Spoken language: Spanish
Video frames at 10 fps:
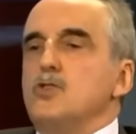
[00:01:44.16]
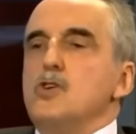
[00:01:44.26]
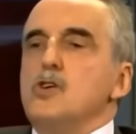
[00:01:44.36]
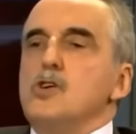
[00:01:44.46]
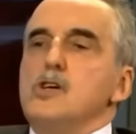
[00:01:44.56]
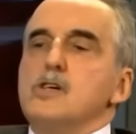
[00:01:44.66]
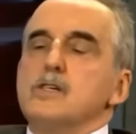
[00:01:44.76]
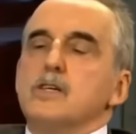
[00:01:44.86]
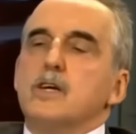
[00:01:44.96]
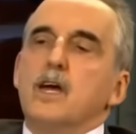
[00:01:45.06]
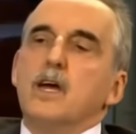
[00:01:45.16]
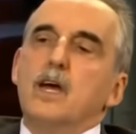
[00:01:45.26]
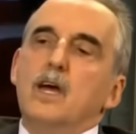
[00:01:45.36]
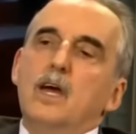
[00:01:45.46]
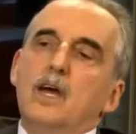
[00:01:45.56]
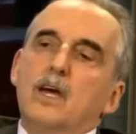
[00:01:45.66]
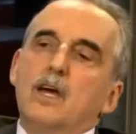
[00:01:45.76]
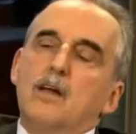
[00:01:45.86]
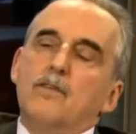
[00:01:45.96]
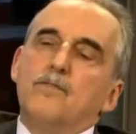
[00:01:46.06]
Eh, que
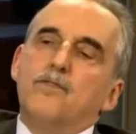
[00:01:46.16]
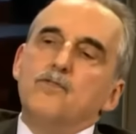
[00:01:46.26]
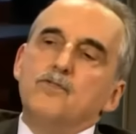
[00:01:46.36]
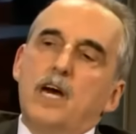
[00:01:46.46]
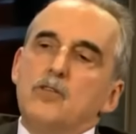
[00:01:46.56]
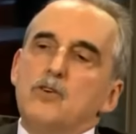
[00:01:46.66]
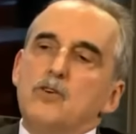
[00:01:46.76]
es una revolución,